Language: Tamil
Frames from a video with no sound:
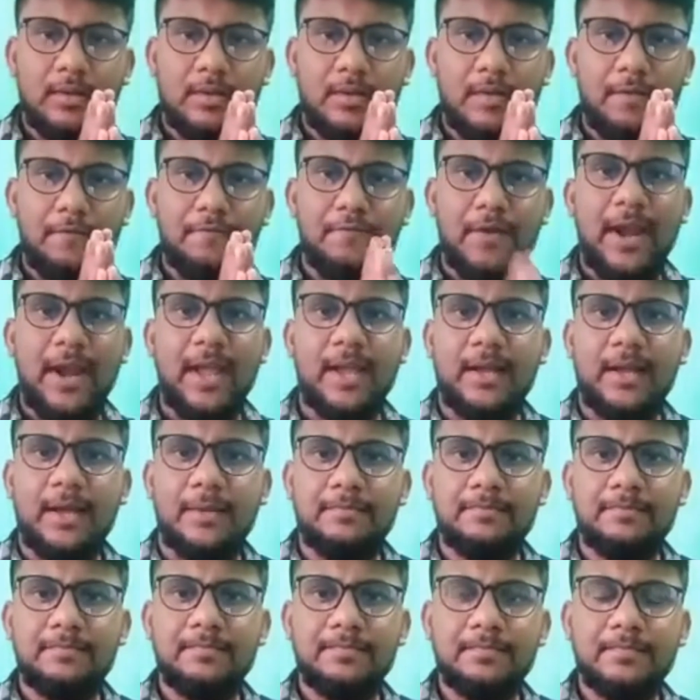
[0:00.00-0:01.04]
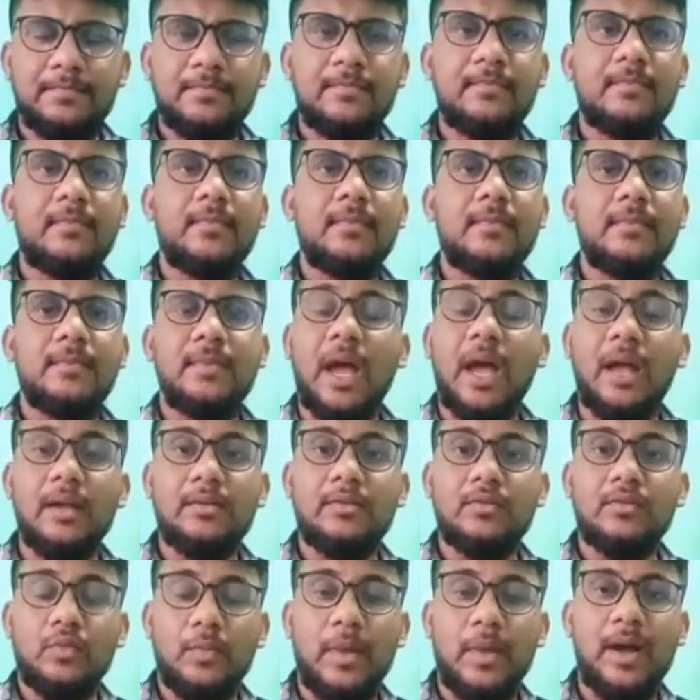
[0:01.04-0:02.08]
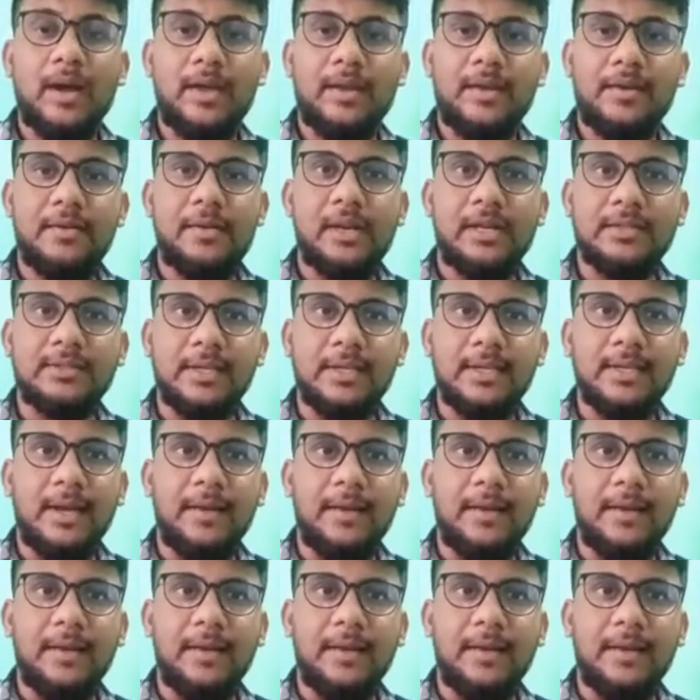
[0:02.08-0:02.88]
வணக்கம் நான் உமாகரன் ராசையா